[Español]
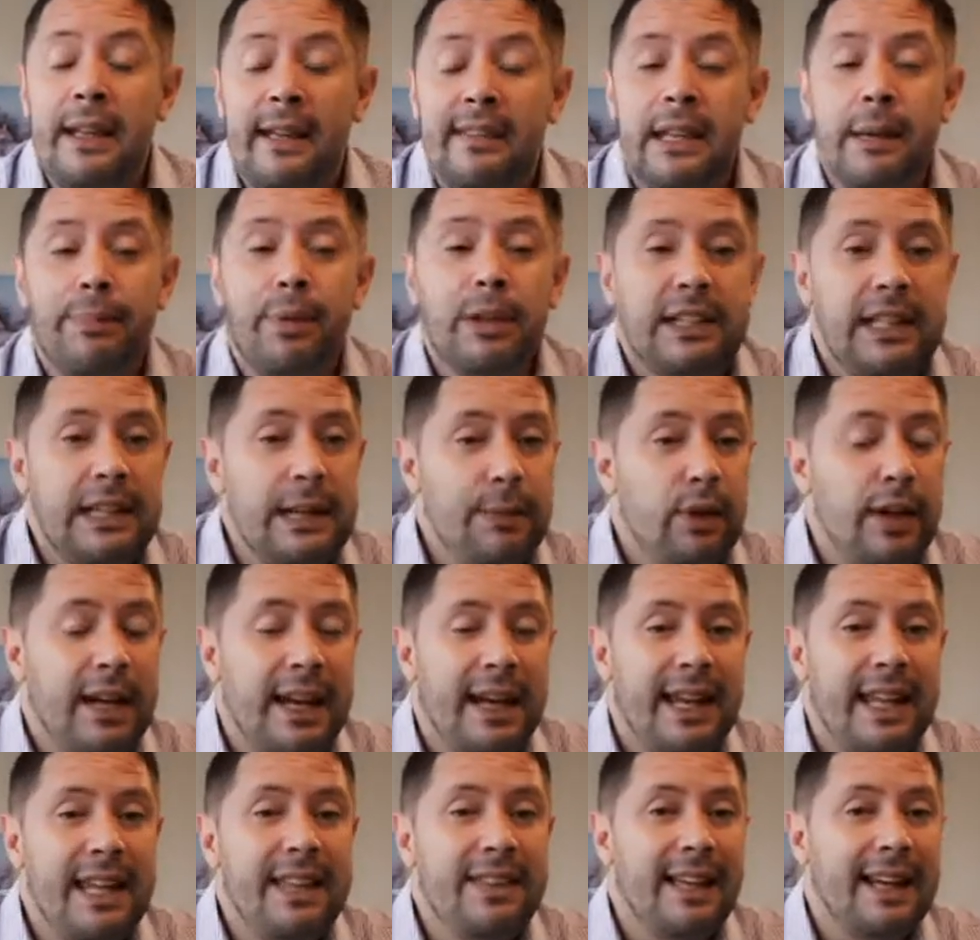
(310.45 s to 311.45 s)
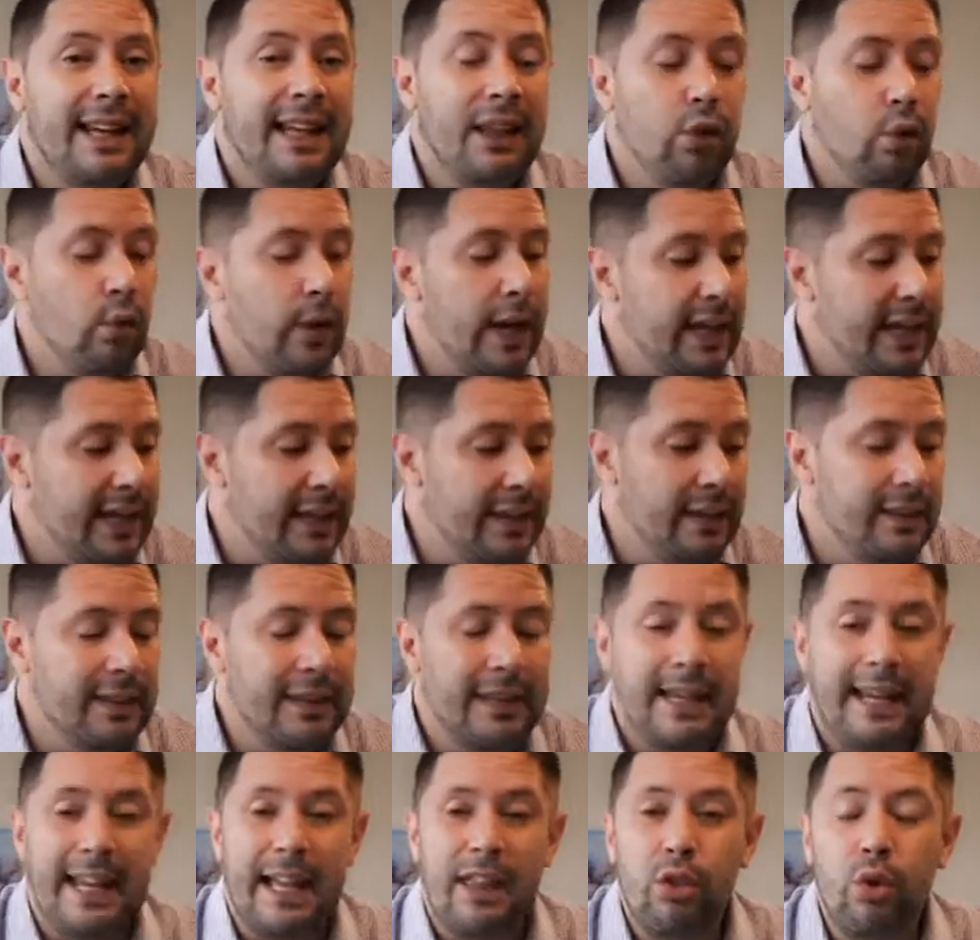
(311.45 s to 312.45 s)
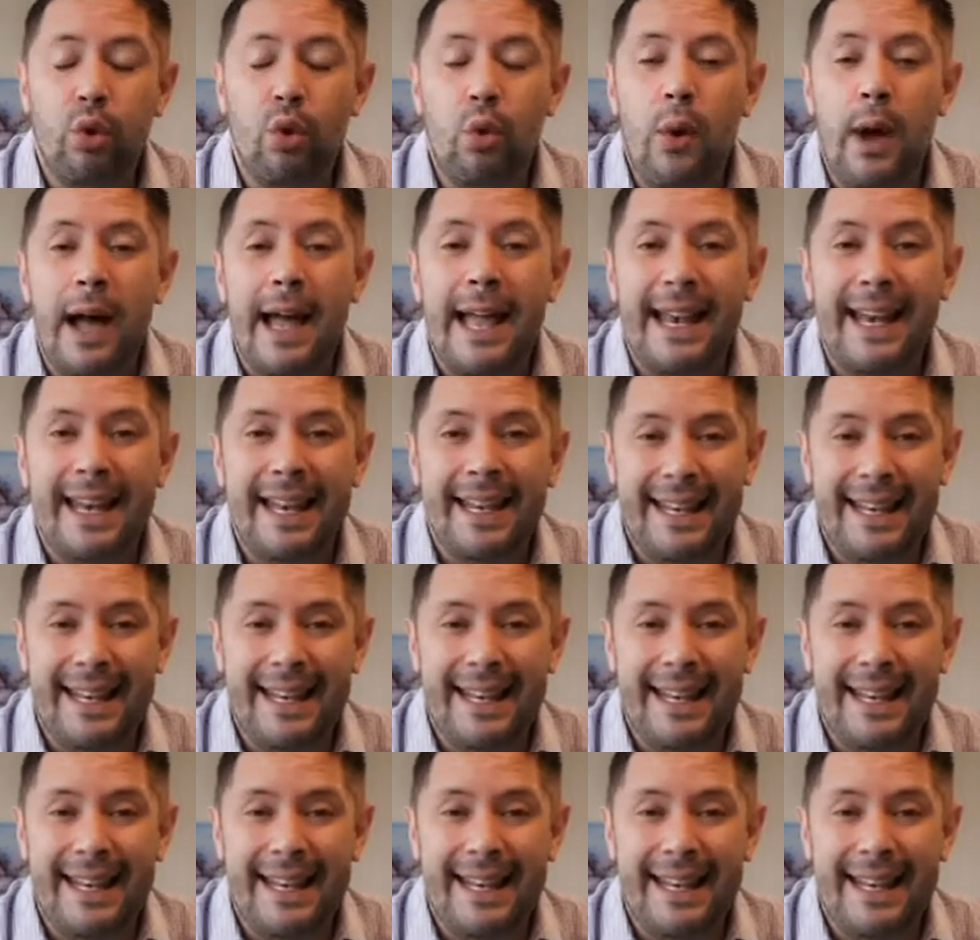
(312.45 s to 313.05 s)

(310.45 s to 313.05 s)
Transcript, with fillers: Después tenemos la ley de la, dualidad.